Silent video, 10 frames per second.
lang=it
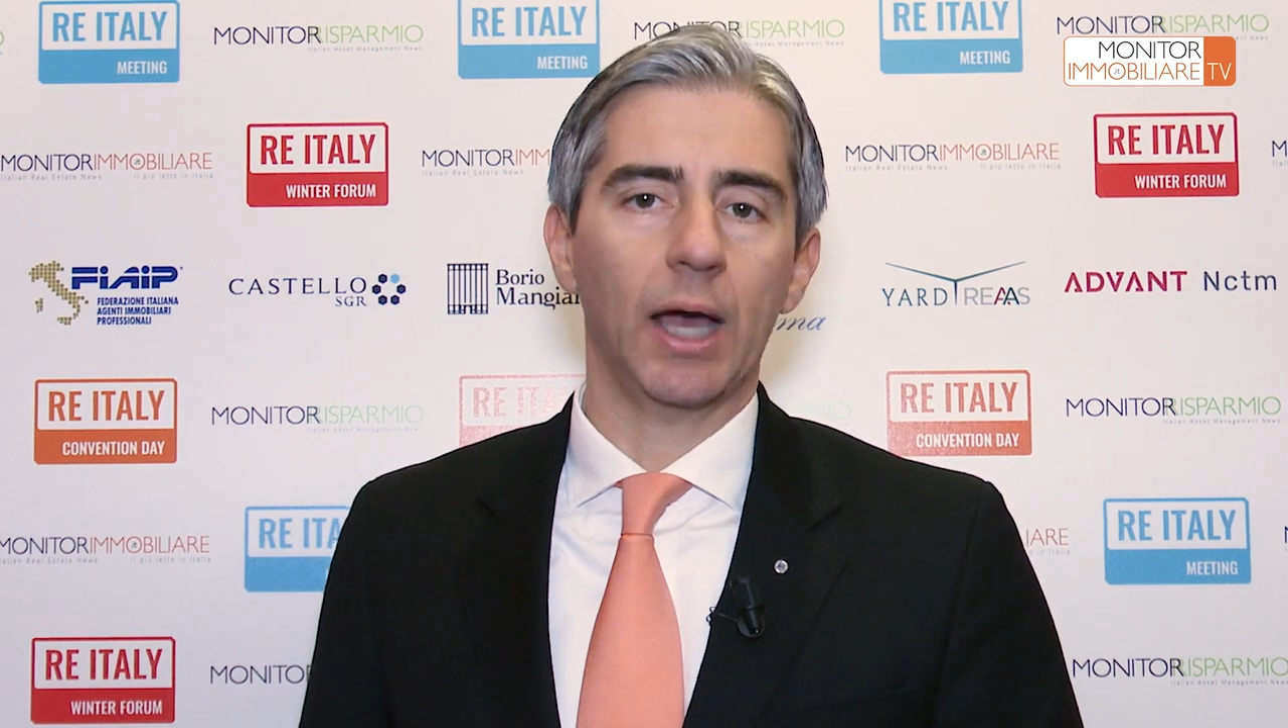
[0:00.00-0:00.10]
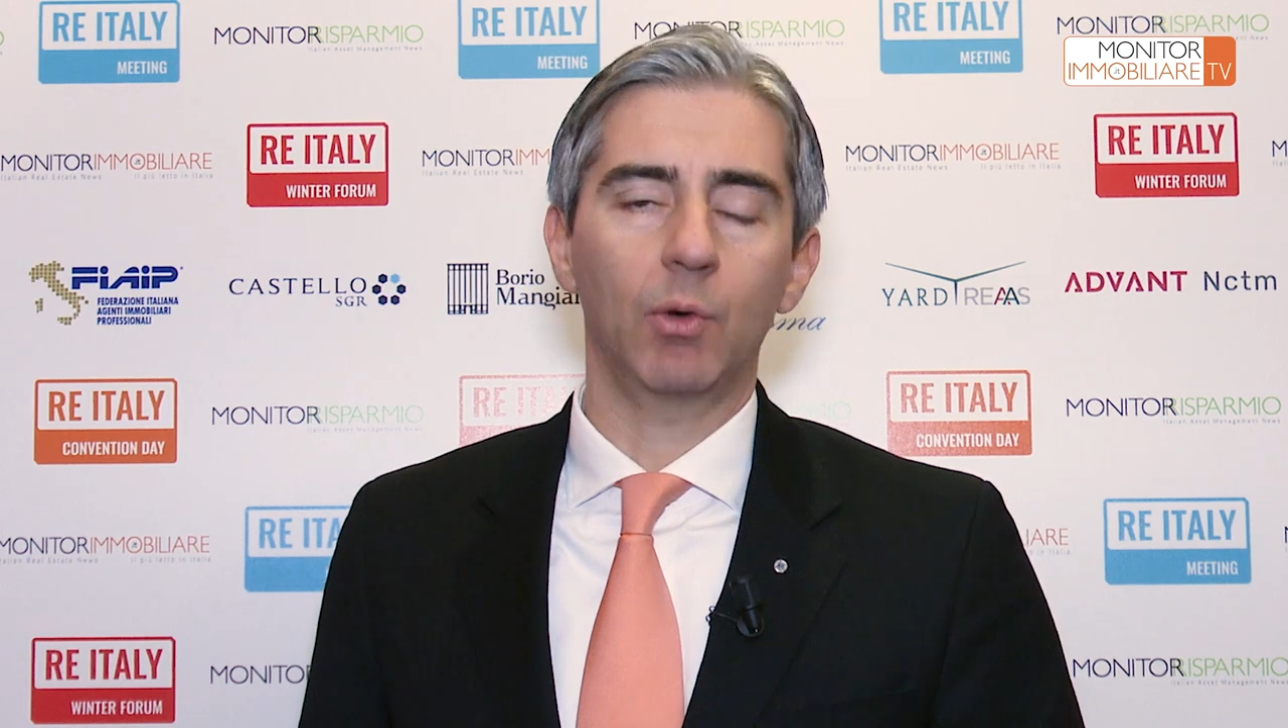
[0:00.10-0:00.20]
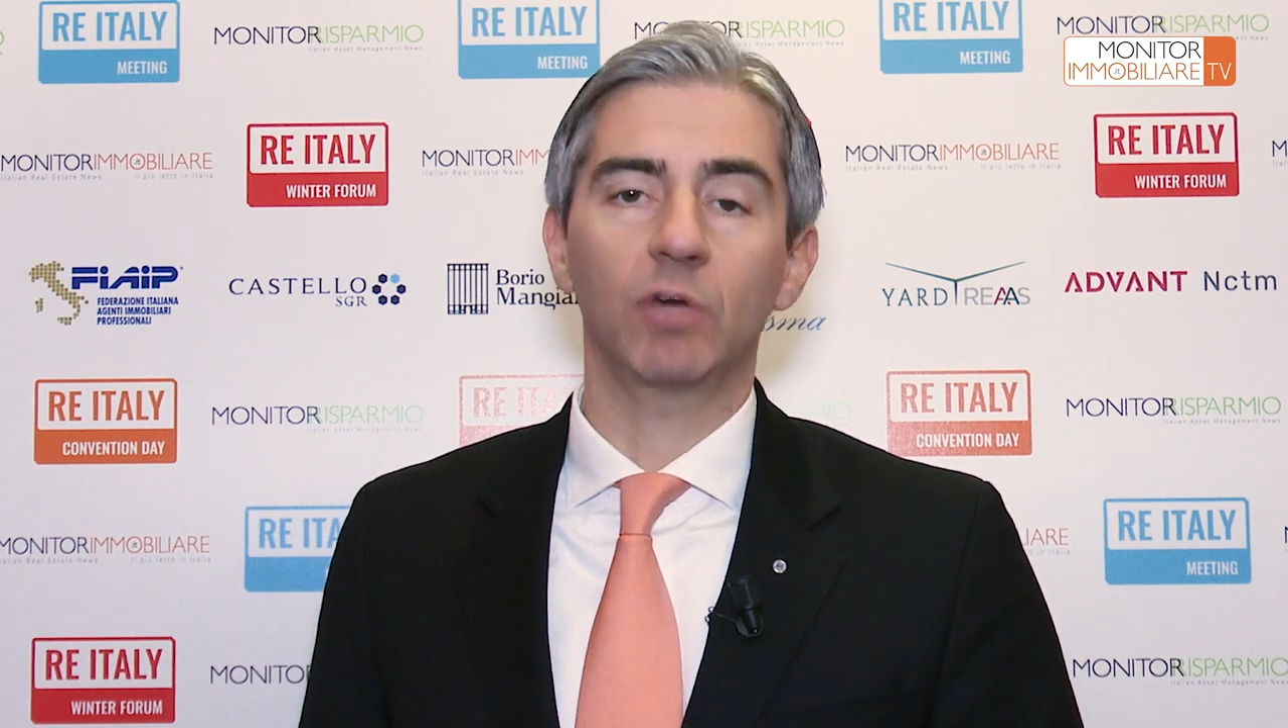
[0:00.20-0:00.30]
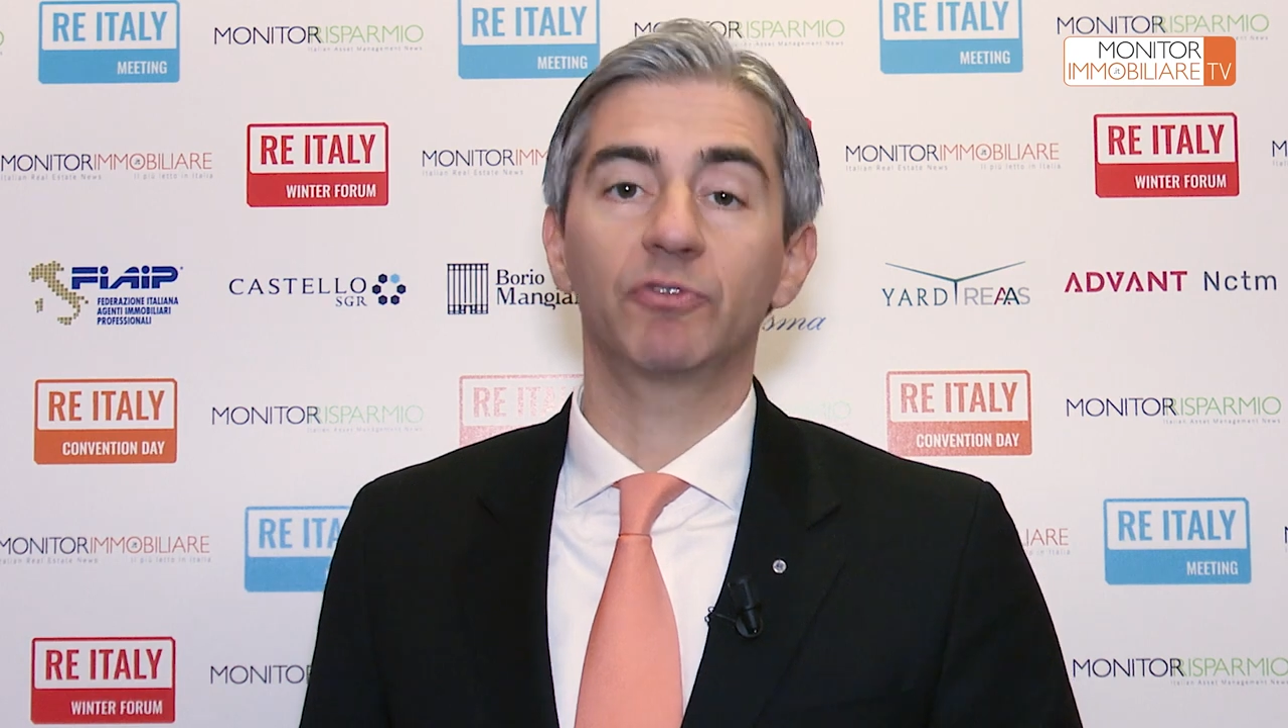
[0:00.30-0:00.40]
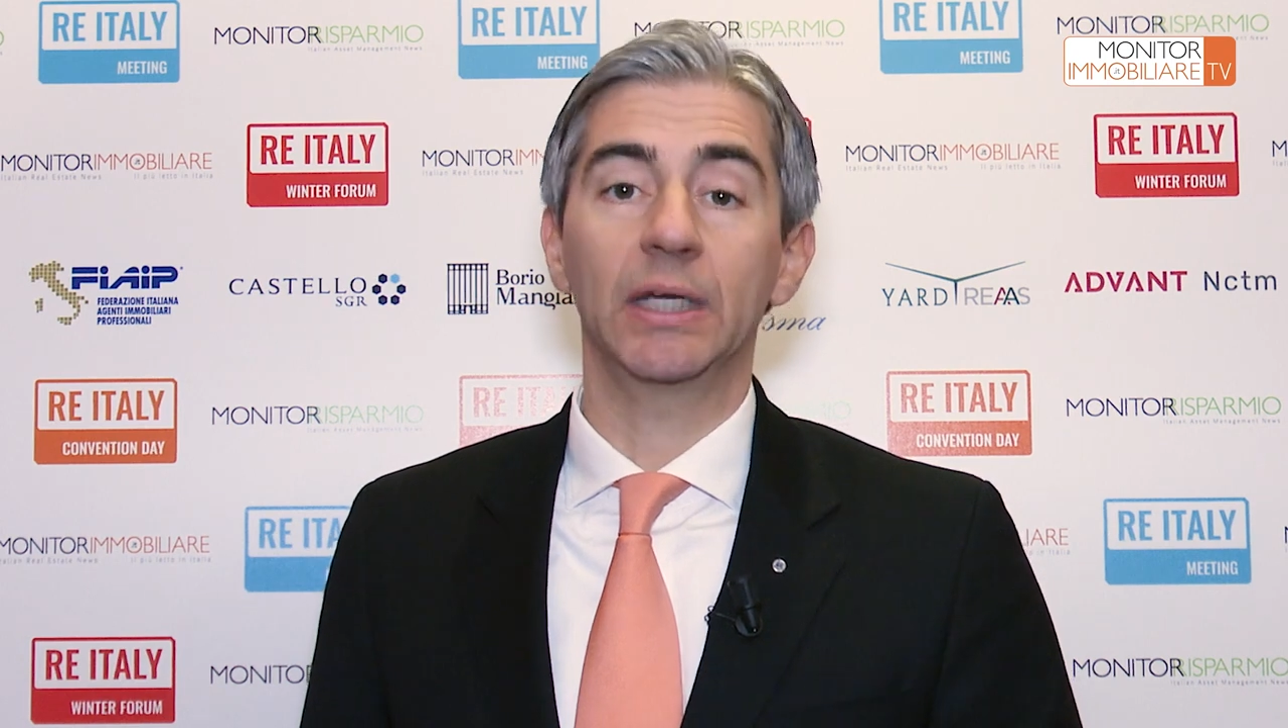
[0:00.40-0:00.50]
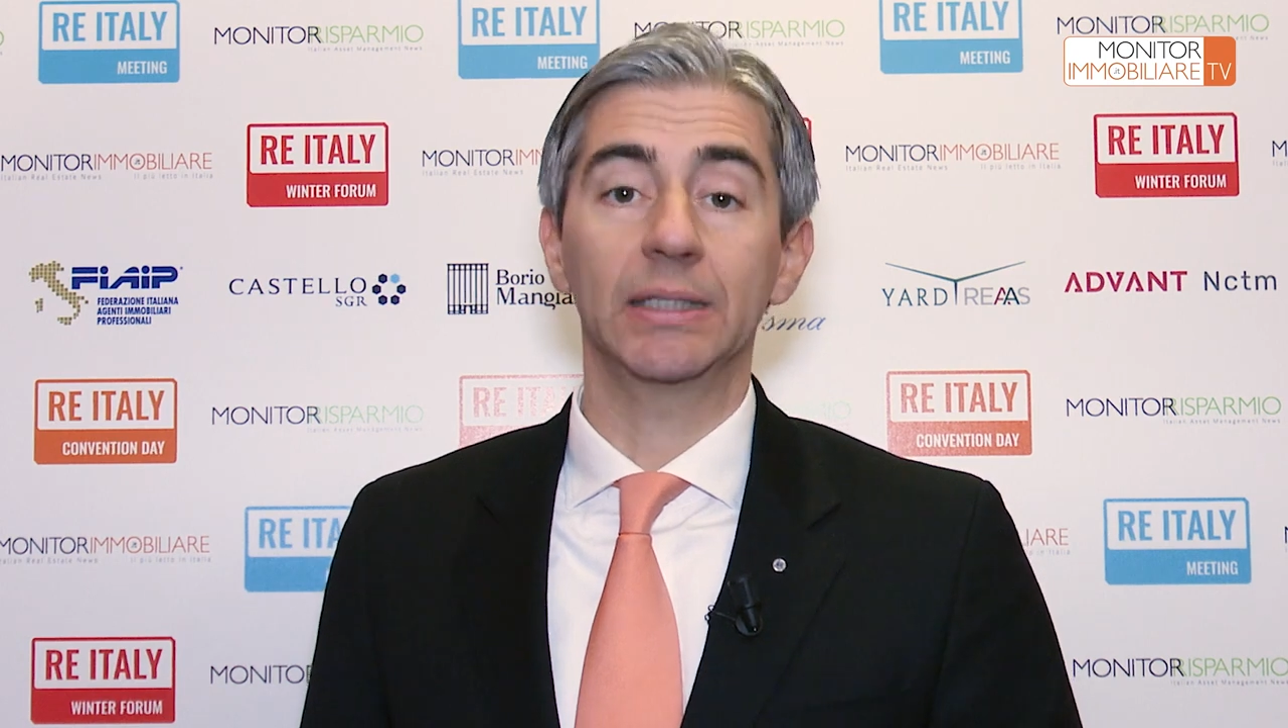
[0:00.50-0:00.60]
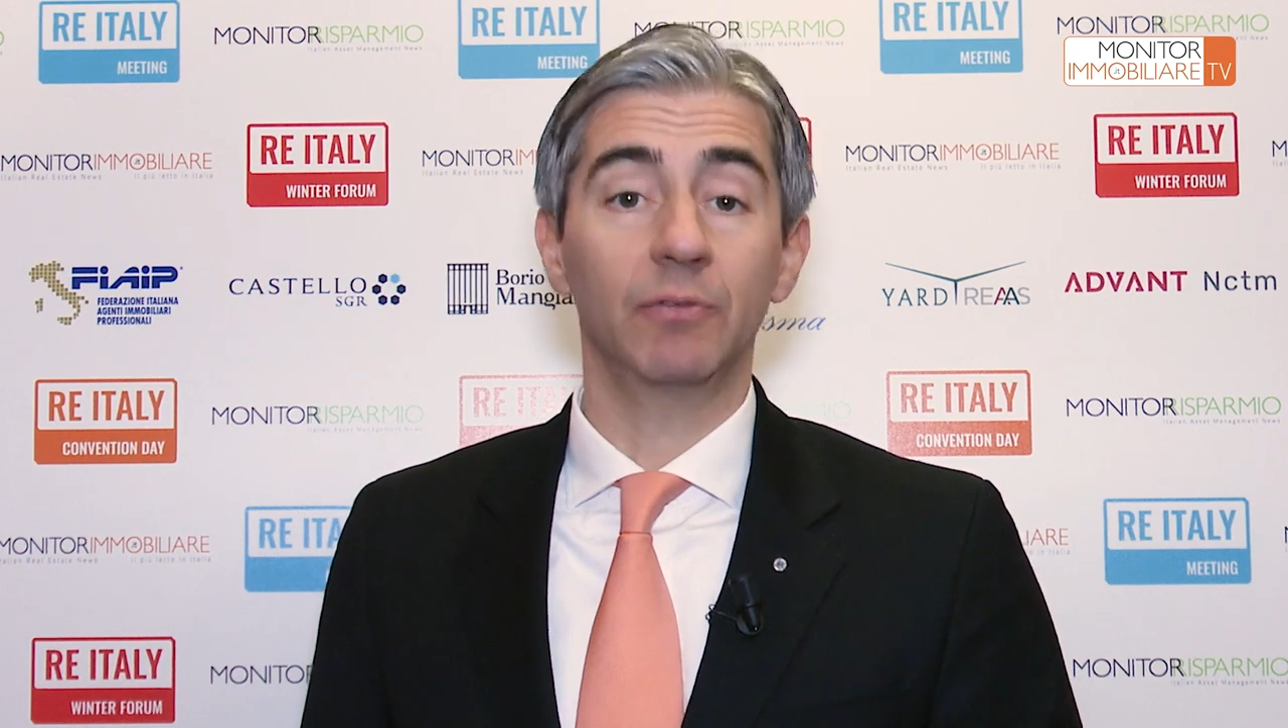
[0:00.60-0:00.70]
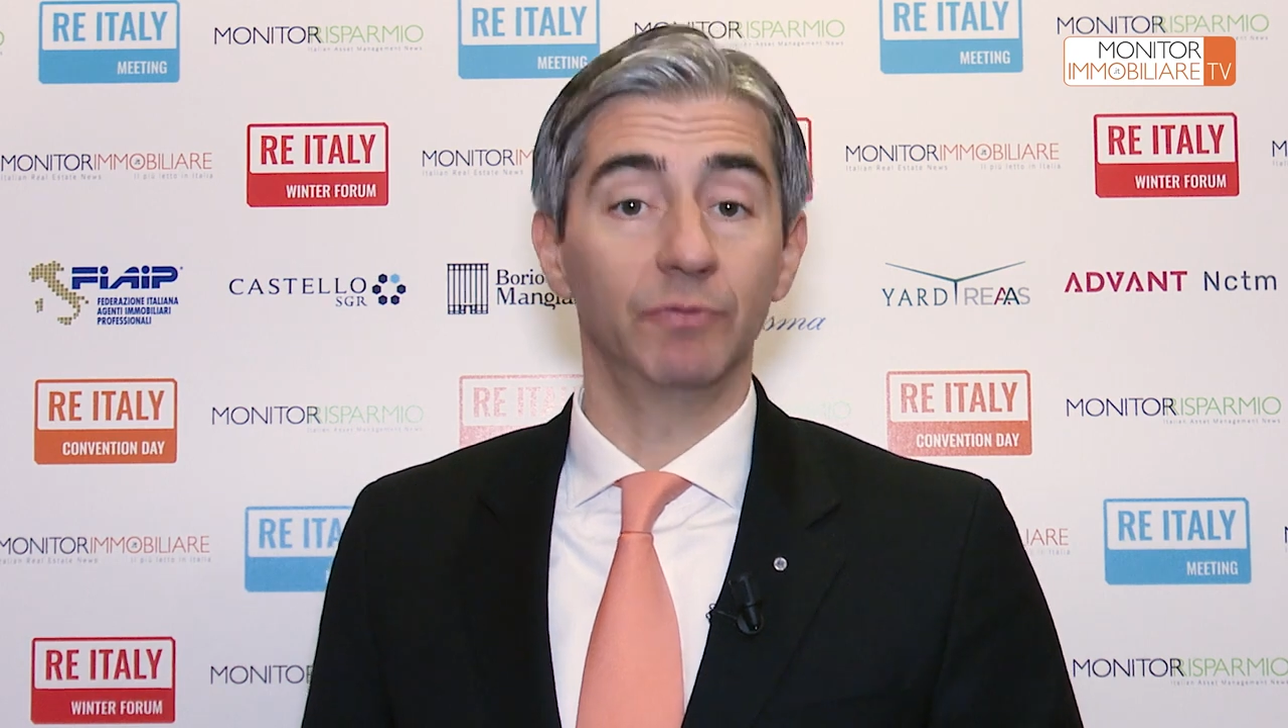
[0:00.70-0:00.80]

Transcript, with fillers: ha una finalità